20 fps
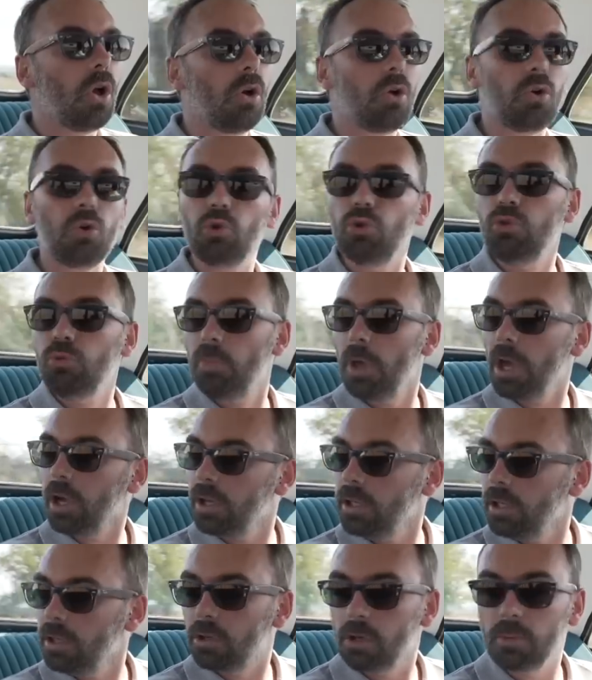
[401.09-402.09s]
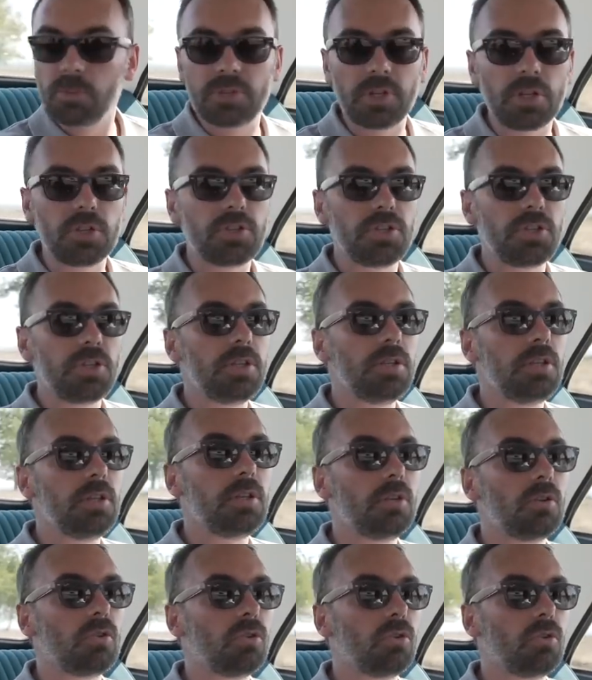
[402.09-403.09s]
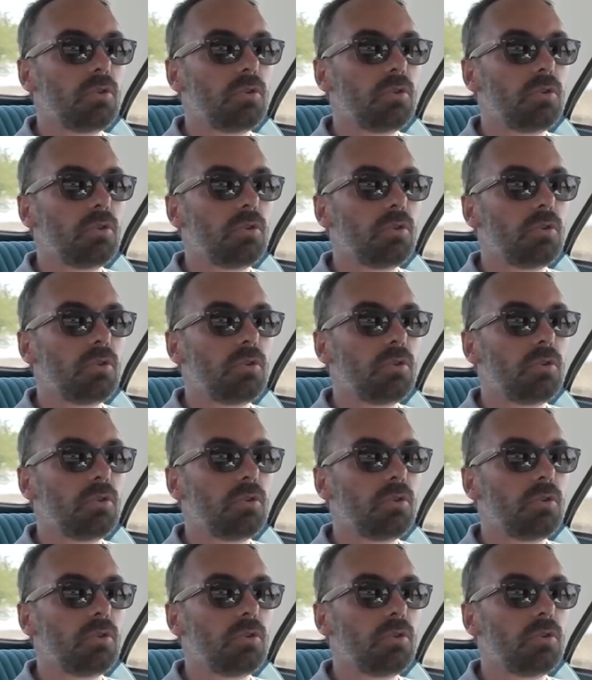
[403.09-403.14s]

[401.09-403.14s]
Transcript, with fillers: Euh, une berline comme celle-ci,